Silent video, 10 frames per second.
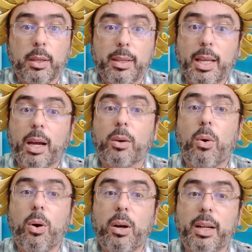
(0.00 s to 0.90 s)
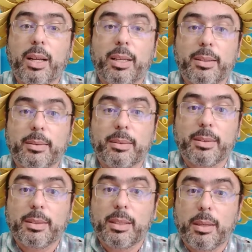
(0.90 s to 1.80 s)
E agora
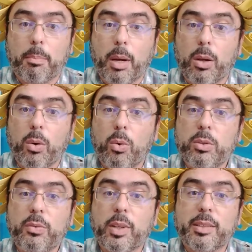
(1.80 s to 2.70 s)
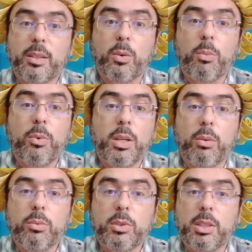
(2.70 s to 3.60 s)
parou de fazer
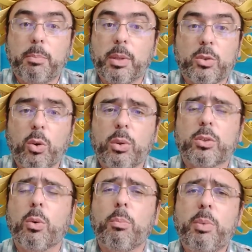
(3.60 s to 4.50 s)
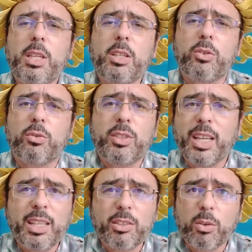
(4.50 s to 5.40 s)
comunhão de pessoas com bicho, de
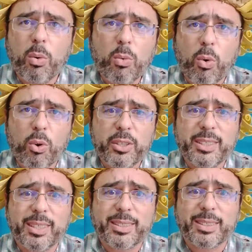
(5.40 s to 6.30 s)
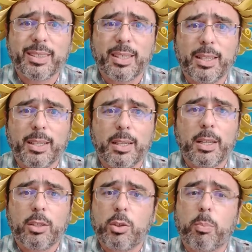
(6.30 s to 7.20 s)
ente com coisas.
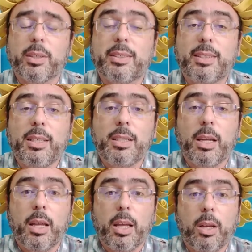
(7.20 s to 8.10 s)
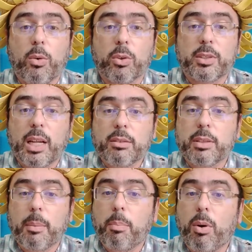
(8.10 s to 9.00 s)
Tipo assim, encostado
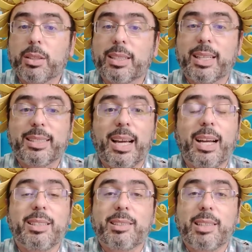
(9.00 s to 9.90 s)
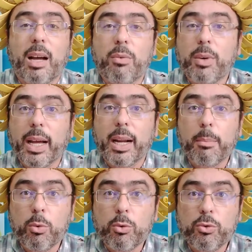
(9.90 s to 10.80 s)
na porta da tarde estava um
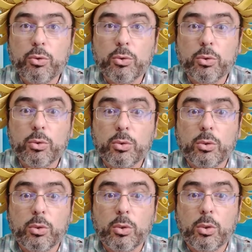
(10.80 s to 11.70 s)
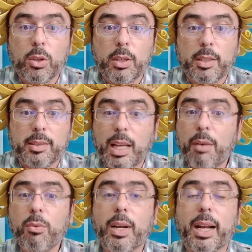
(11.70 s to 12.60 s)
caramujo.
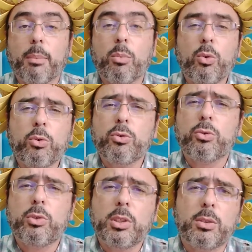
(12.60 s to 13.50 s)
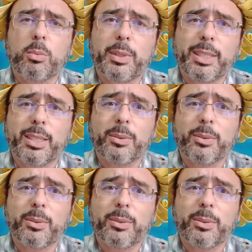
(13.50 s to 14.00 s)
Estava um caramujo, disse o menino.